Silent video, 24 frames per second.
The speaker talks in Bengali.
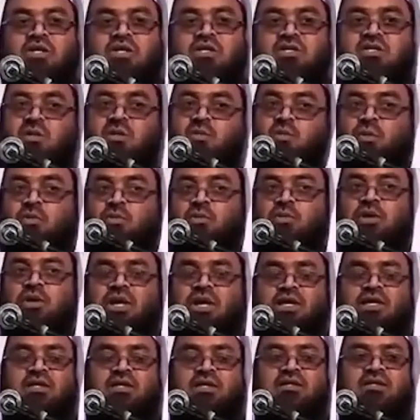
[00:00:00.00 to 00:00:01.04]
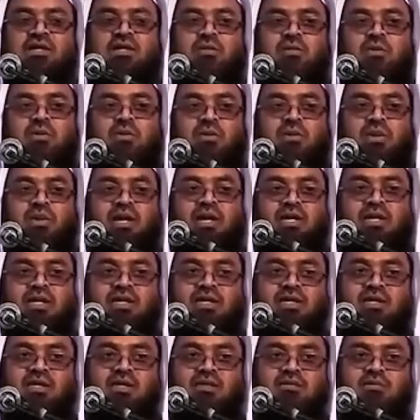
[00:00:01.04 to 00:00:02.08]
ইজাব কবুল লাগে তেমনিভাবে লাগে
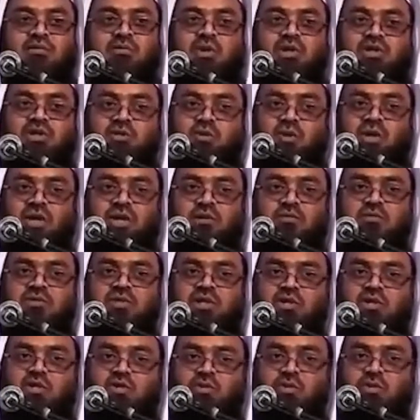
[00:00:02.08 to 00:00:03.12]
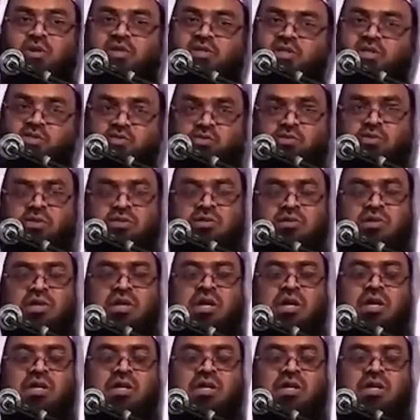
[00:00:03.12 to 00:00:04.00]
কি বলে বললাম যে খতবাদটা সুনত